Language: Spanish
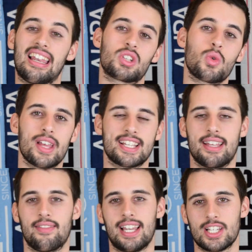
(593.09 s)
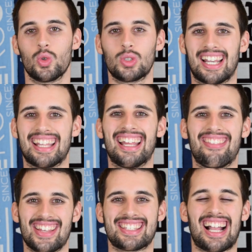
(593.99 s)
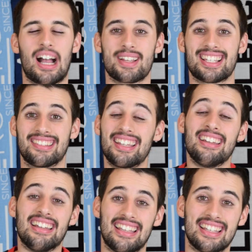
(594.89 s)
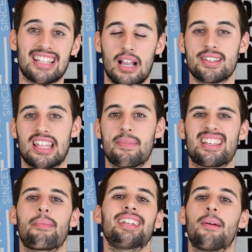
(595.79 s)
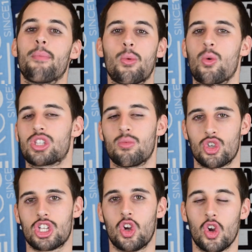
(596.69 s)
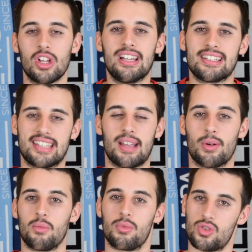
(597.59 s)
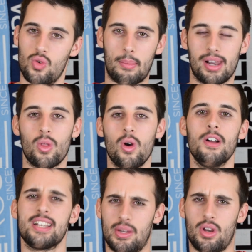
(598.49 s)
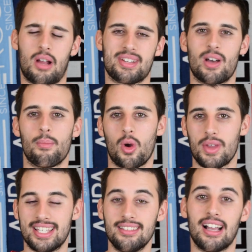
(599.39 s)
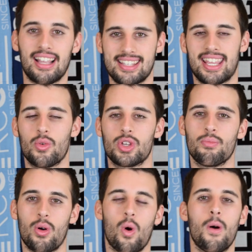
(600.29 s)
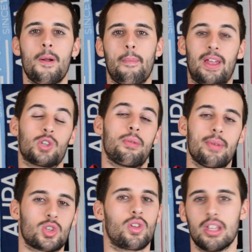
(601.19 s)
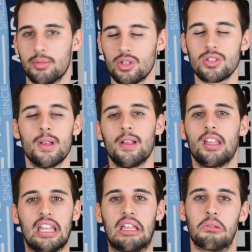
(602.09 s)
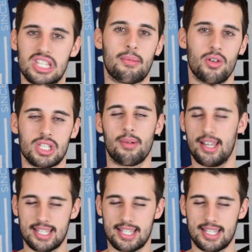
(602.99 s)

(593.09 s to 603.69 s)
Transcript: El escudo del Stuttgart destaca bastante. Y esta camiseta, pese a que a mí tampoco me gusta mucho ese color, sí que bueno, pues lo aplaudo. Se ve una camiseta un poco distinta, que sí que huye un poco de los primeros conceptos. Y no está mal, no está mal.